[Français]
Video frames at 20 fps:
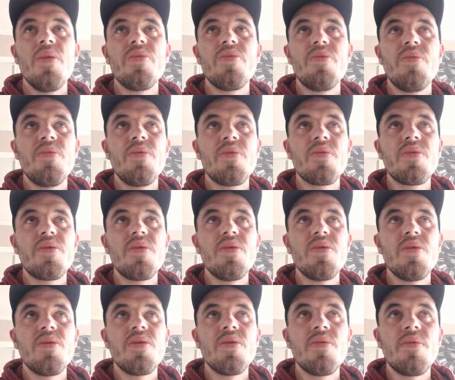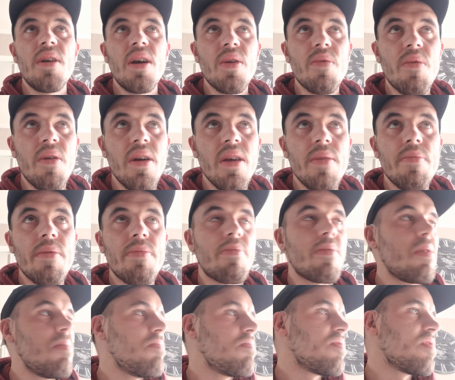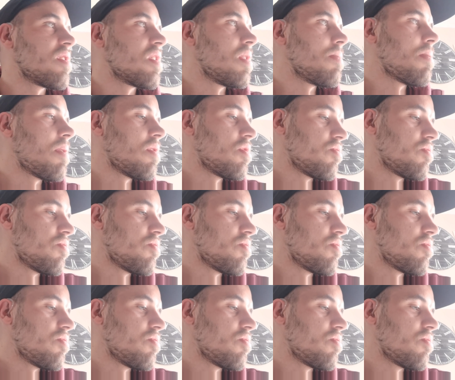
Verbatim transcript: donc euh, voilà quoi, il n'y a pas de problème, vous inquiétez pas,